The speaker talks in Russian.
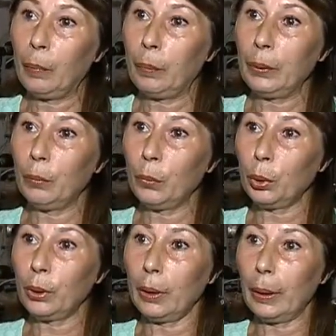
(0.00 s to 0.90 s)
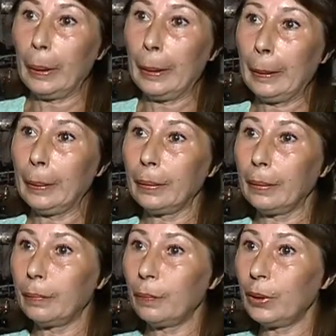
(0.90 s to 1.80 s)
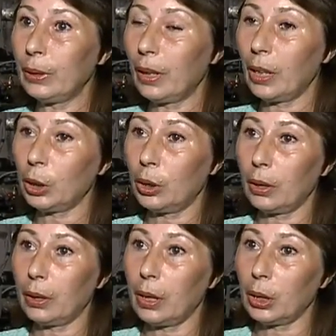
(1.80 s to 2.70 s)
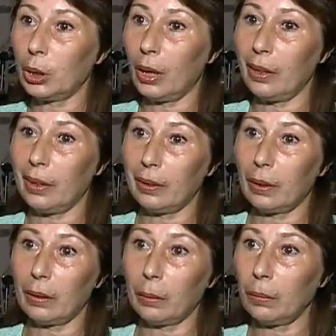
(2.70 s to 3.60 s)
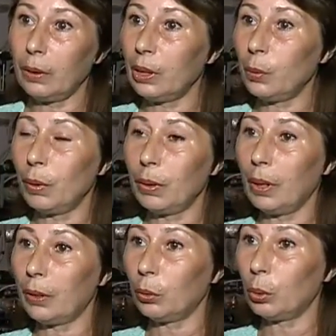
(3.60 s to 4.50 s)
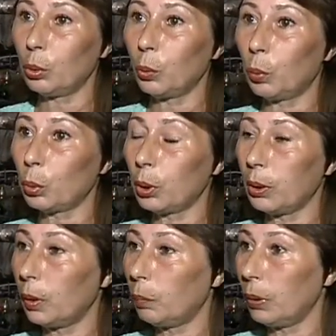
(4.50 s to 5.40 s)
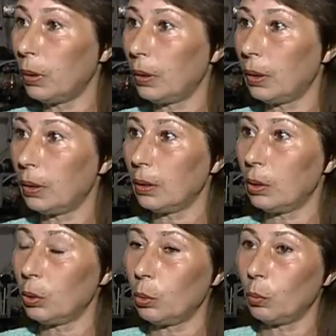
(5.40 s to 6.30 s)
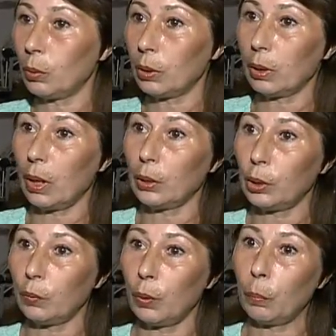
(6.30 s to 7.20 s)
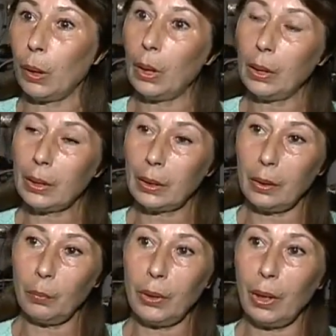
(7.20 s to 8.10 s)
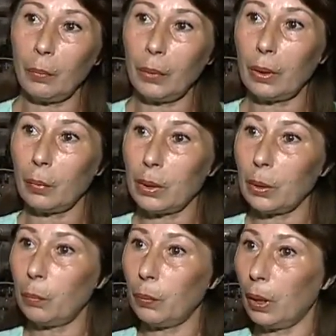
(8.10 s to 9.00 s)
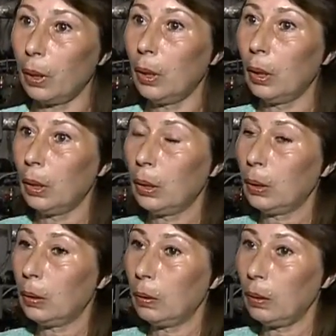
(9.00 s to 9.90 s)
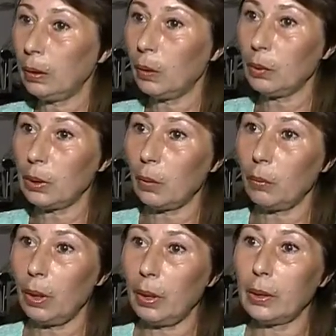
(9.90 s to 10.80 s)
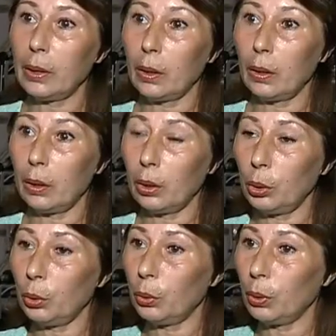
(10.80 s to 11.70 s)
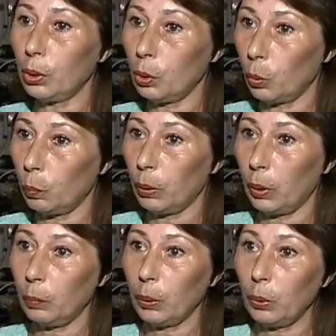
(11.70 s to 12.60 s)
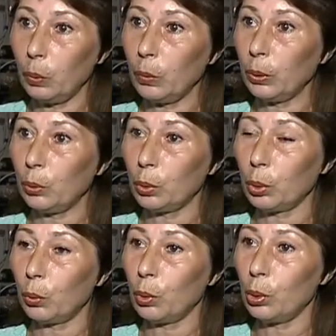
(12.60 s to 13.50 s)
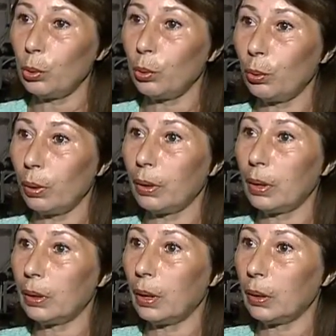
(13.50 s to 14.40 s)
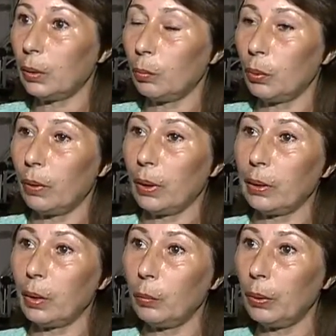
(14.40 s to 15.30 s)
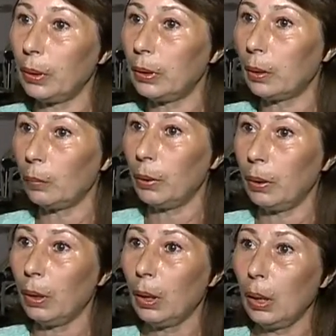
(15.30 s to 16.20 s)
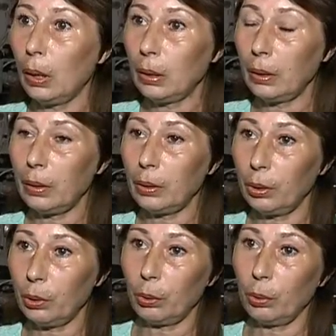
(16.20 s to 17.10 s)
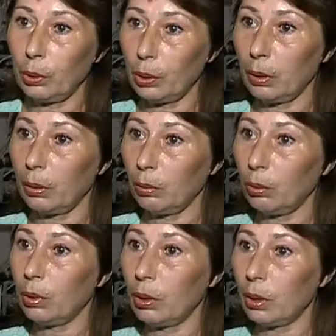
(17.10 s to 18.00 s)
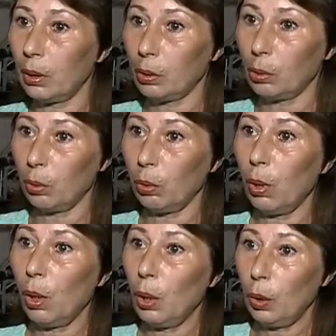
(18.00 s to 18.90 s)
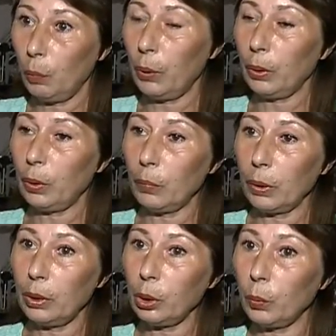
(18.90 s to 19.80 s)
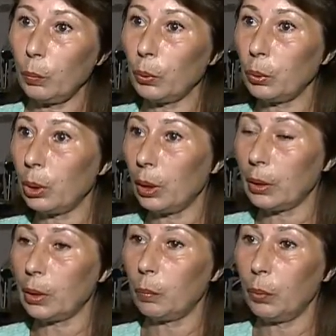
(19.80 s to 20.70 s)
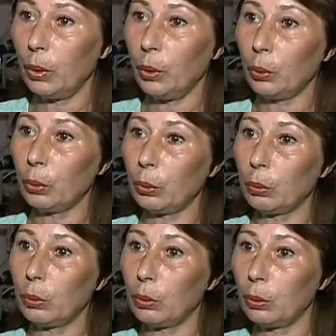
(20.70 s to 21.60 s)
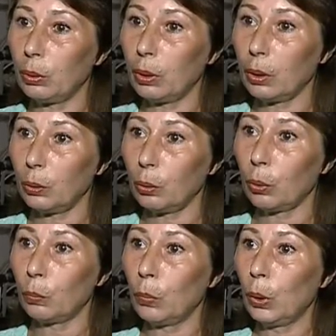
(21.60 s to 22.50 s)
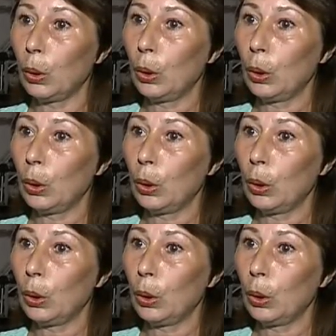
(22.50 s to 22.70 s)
потому что э, каждое, каждое лето, несмотря на то, что прошлый отопительный сезон мы заканчиваем с одним диаметром сопла, э, летом выставляются расчетные сопла, а потом они уже осенью, а иногда это бывает в ноябре-декабре, корректируются, но не сразу. И при этом, конечно, получается период, э, на котором